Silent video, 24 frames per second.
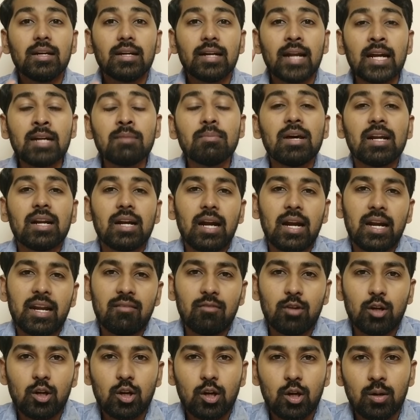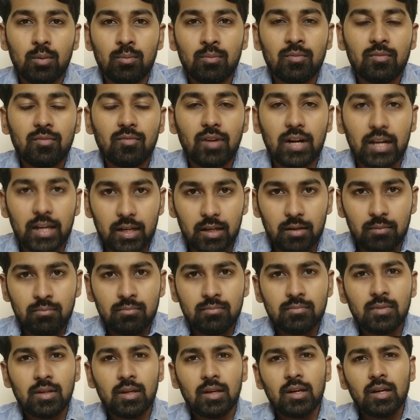நண்பர்கள் அனைவருக்கும் வணக்கம்
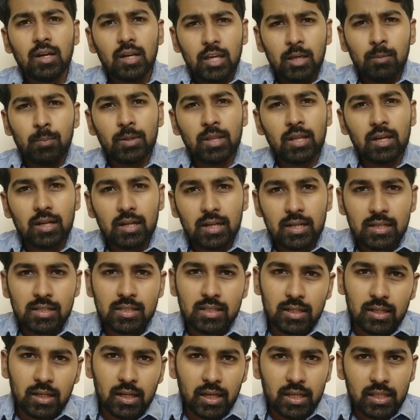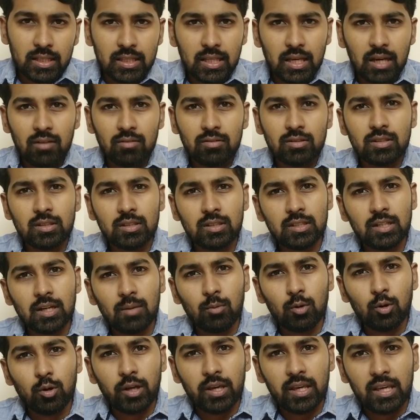இப்போ தான் ரீசெண்டாக இந்தியா வந்து
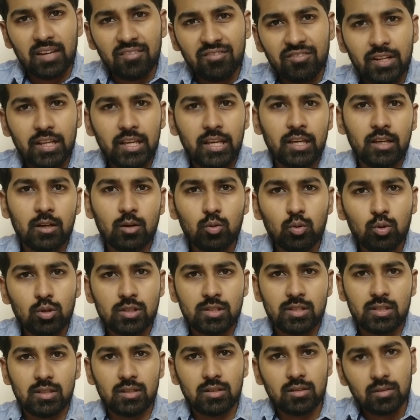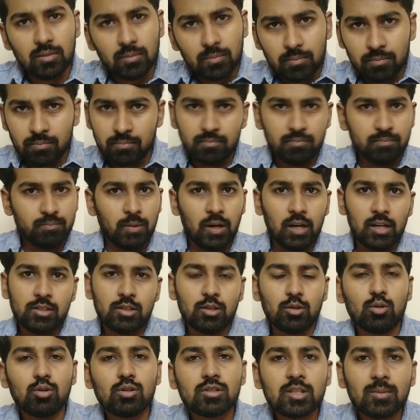நம்மளுடைய எஃப்டிஐ ரூல்ஸ்
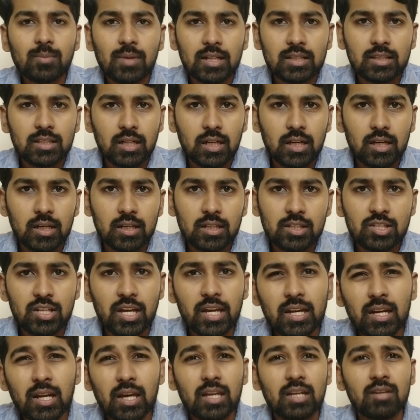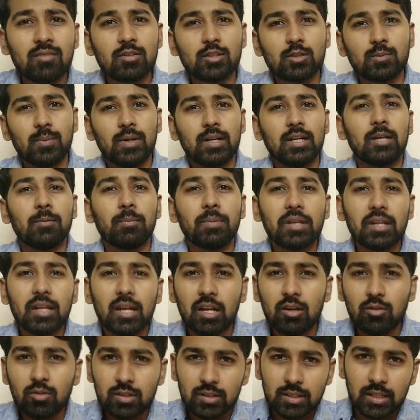பாலிசி ரூல்ஸை மாற்றினாங்க சைனா இன்வெஸ்ட்மெண்ட்டை பெரிய
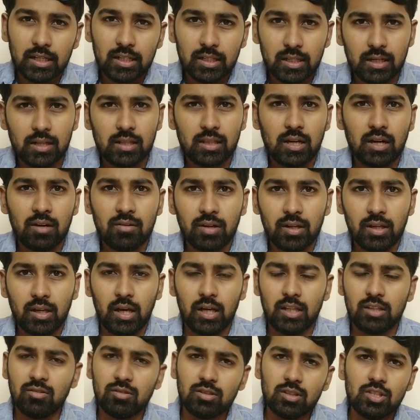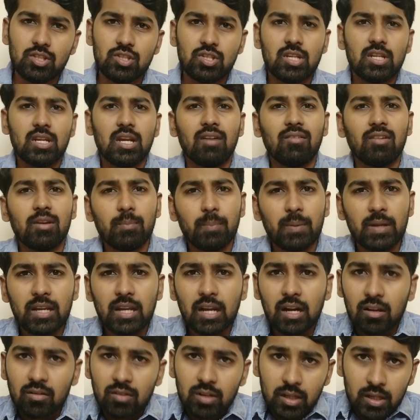அளவுக்கு தடுக்கிறதுக்காண்டி அது வந்து சீனாவே
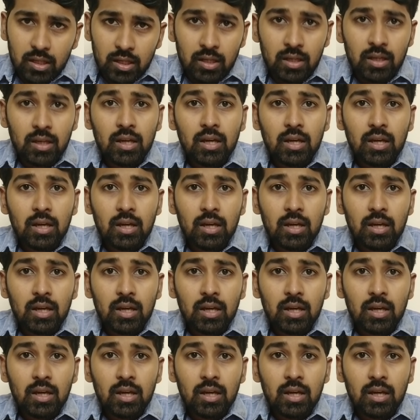பெரிய அளவுக்கு